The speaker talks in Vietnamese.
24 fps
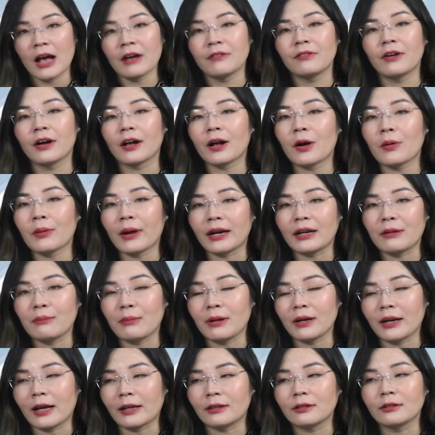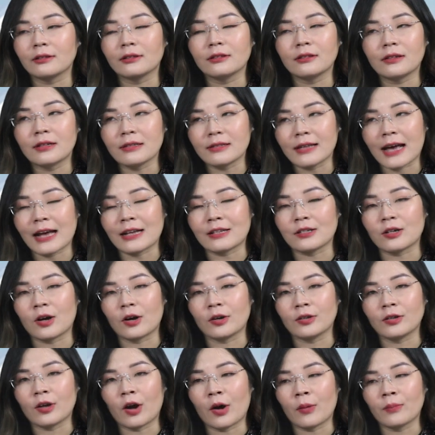Với câu này thì mình đã từng đưa ra
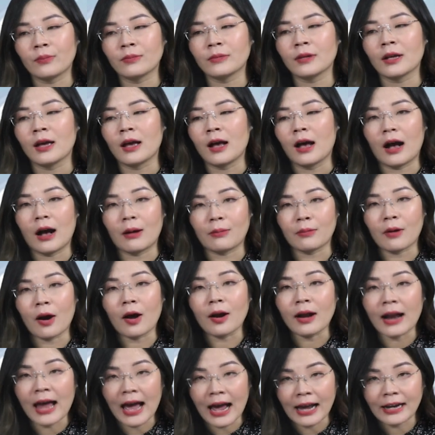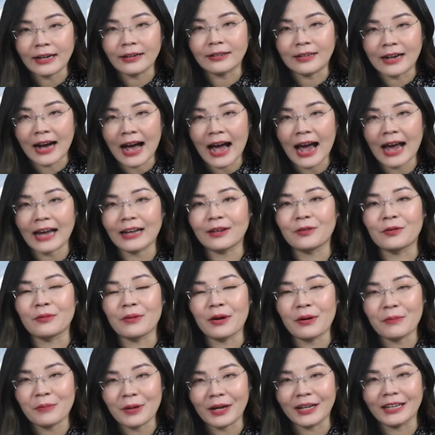cho nhóm học online N hai của
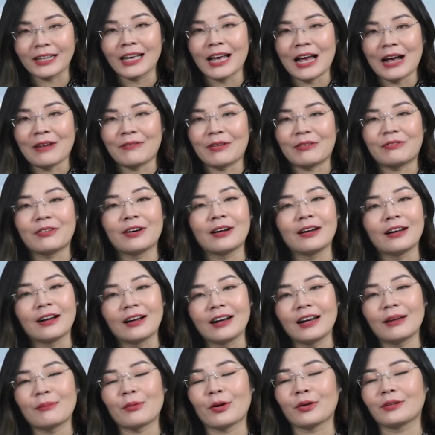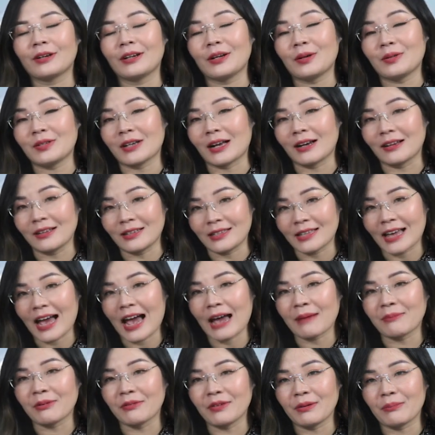bên mình, và phần lớn là mọi người đều trả lời
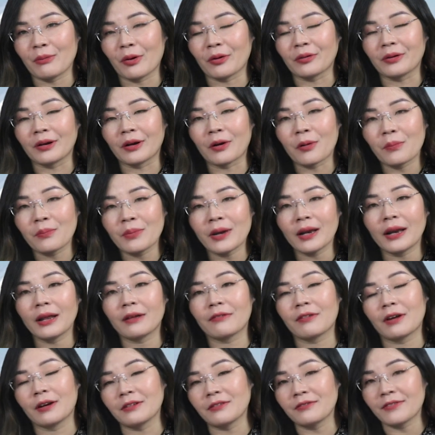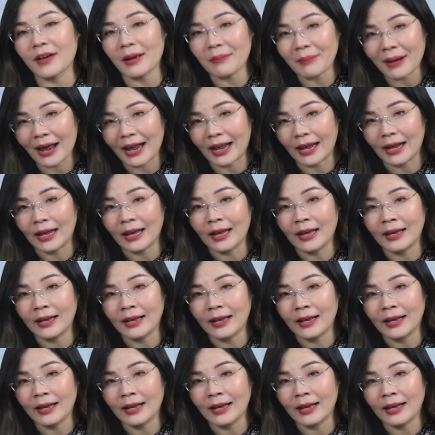sai bởi vì mọi người không biết đến phần ngữ pháp này.